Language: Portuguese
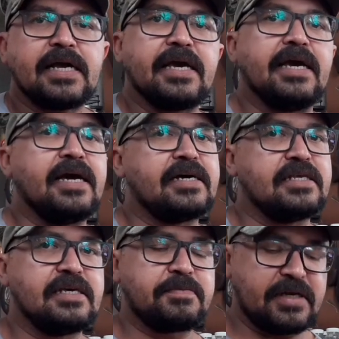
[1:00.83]
guerra,
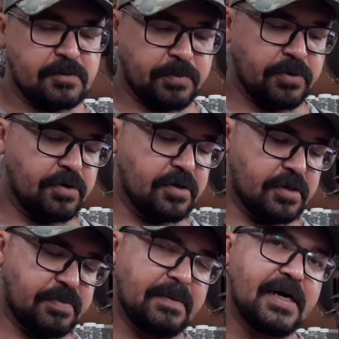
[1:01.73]
né? Pra
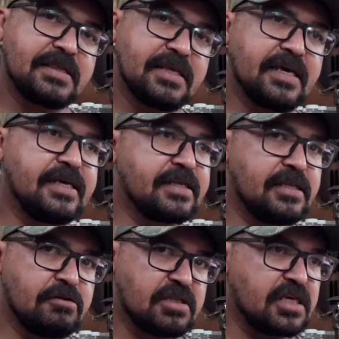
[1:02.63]
expor, pra bater,
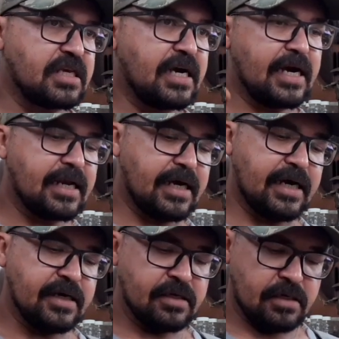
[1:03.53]
entendeu? Tem que
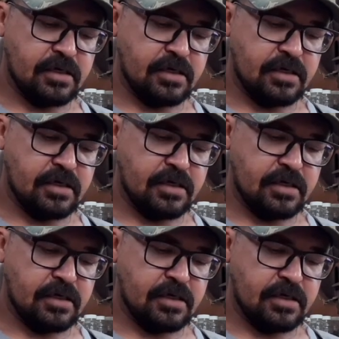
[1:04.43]
ralar.